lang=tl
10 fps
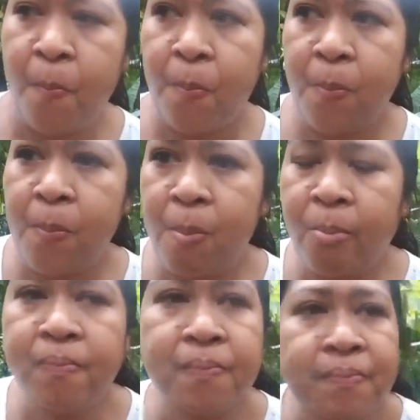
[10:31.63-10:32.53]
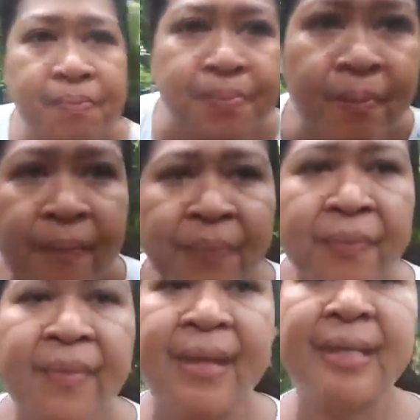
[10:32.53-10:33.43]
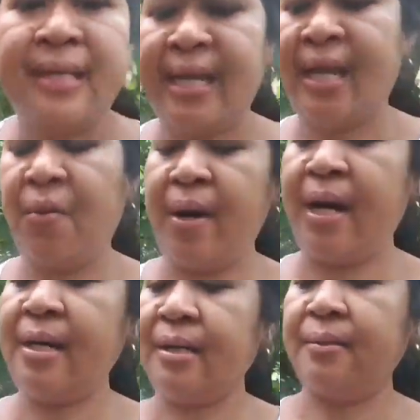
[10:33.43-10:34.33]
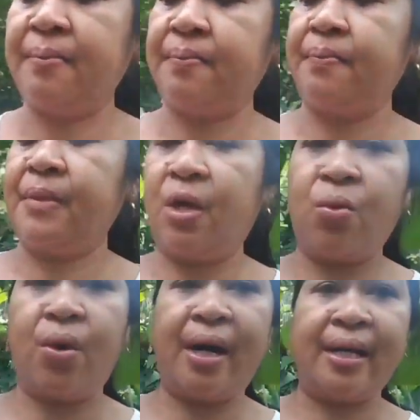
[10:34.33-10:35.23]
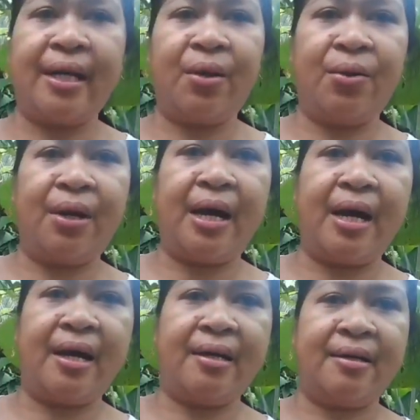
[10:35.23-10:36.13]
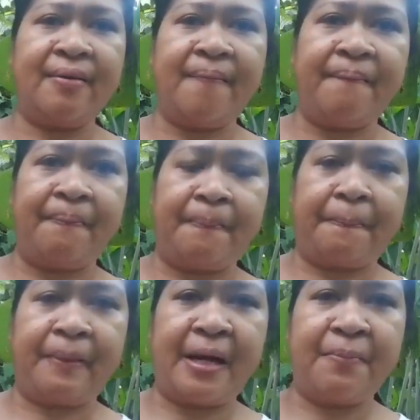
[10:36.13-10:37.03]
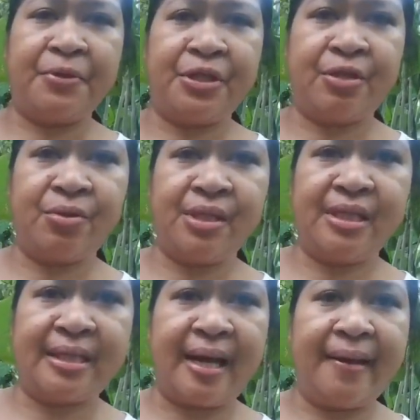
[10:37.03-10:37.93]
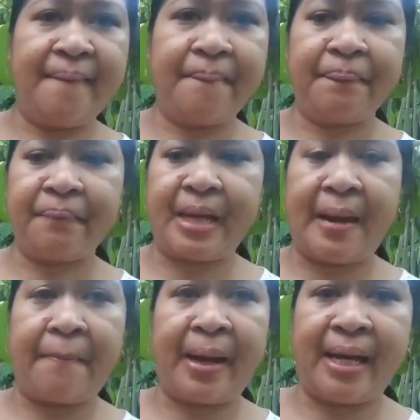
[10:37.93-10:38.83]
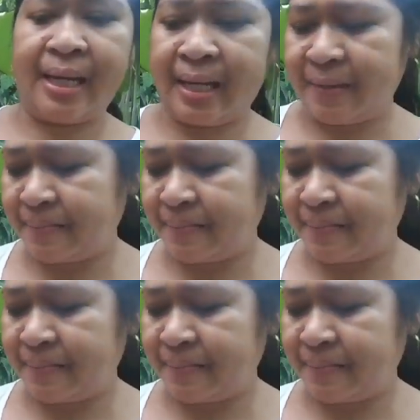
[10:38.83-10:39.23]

Mm, -mm. Dalawang nakuha ni Lola. Tapos itong isa, apale.